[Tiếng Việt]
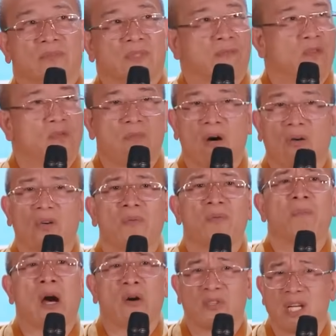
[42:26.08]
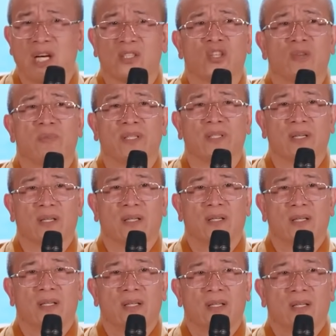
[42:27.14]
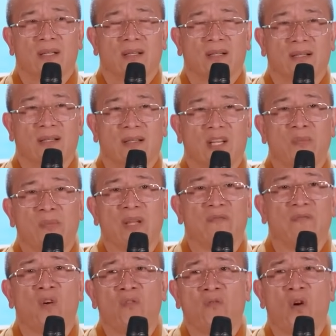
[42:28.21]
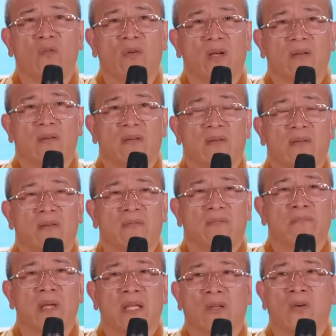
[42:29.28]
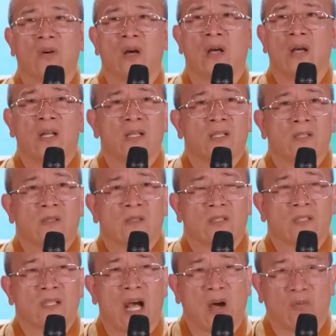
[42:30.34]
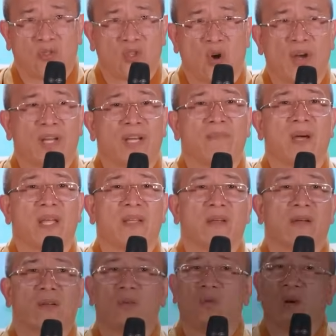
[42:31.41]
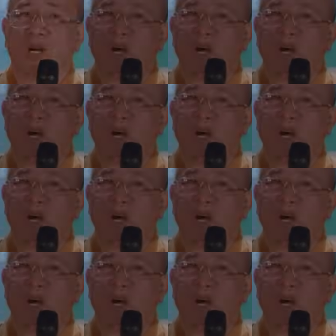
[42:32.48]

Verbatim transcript: Cái phúc báu nó mới bảo trợ cho mình được. À, nếu mình vô phúc, mình có học giỏi đến mấy cũng